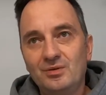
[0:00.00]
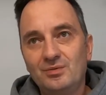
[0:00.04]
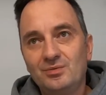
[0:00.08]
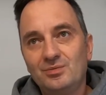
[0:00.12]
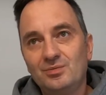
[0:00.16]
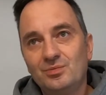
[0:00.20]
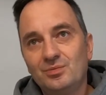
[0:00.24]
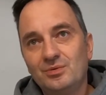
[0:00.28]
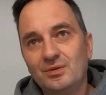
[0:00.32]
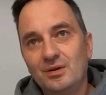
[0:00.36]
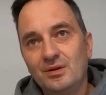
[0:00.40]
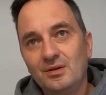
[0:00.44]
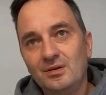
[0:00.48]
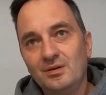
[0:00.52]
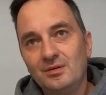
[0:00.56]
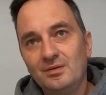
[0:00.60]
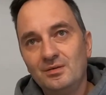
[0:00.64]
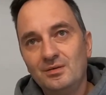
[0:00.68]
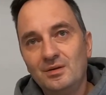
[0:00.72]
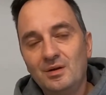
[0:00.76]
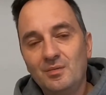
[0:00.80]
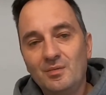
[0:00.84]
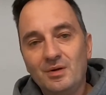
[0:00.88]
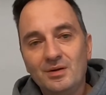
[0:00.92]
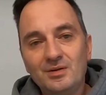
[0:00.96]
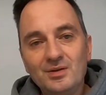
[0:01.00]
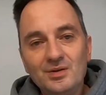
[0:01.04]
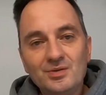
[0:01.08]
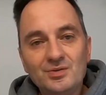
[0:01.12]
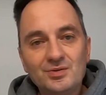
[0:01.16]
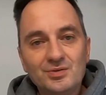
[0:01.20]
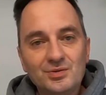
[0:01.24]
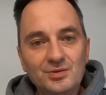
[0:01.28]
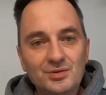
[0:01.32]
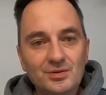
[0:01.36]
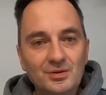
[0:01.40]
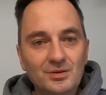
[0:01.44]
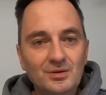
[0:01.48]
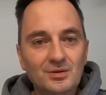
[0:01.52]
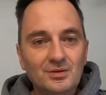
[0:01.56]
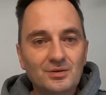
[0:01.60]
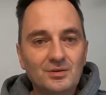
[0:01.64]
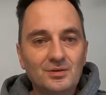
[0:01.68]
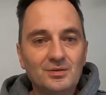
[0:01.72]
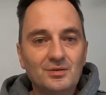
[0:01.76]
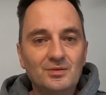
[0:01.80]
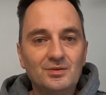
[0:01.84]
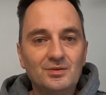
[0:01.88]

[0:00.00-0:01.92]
Tutaj nie ma nic e,